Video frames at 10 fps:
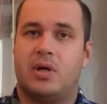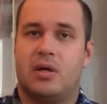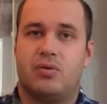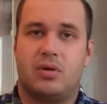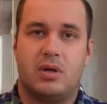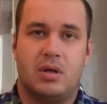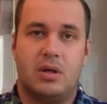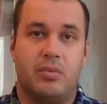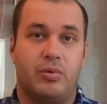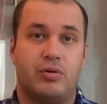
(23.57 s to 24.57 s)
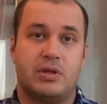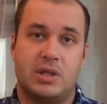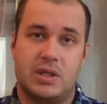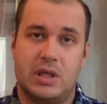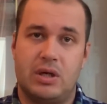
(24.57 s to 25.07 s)
которые
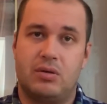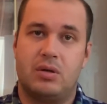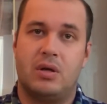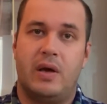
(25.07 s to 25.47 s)
просто знают